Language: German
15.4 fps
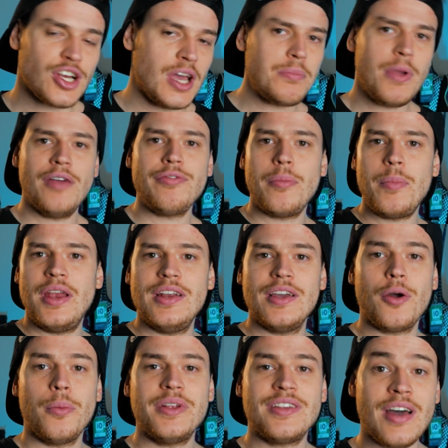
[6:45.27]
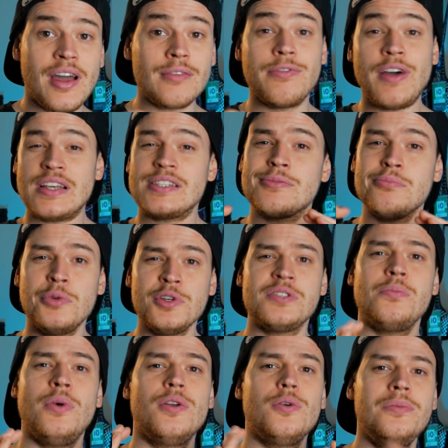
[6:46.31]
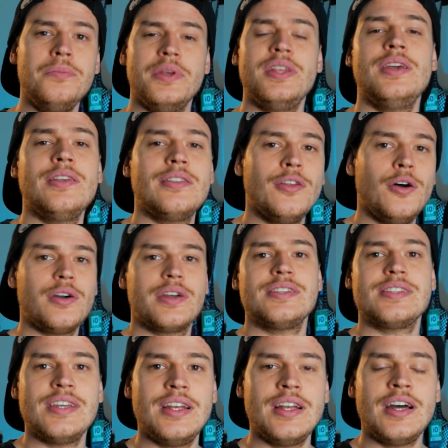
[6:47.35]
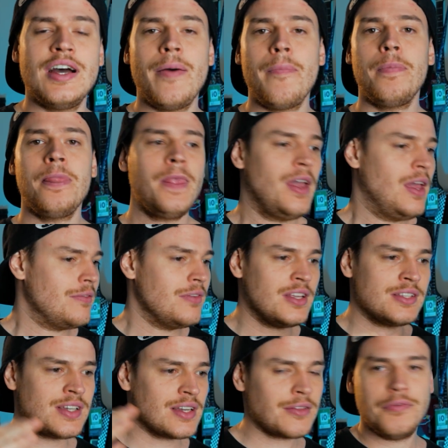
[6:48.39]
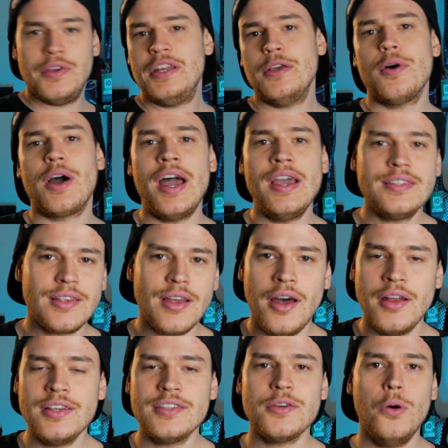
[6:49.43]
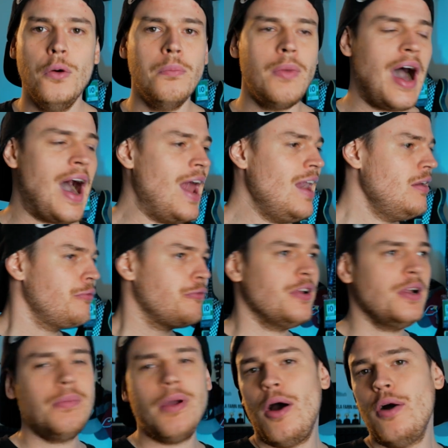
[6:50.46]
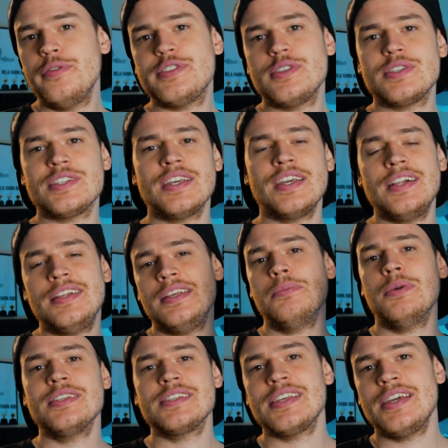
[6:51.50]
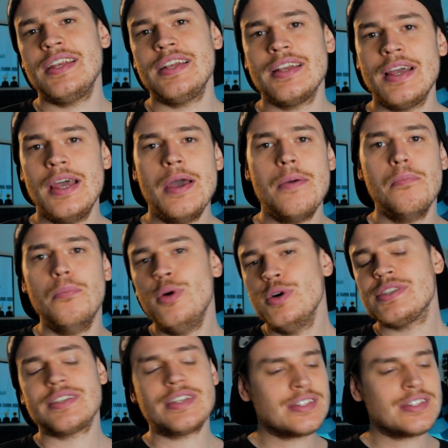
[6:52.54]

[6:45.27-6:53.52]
Schreib mir einfach einfach mal in die Kommentare, was muss man unbedingt noch gesehen haben. Wie gesagt, ein Video reicht gar nicht, um alle Filme aufzuzählen, die man sehen muss.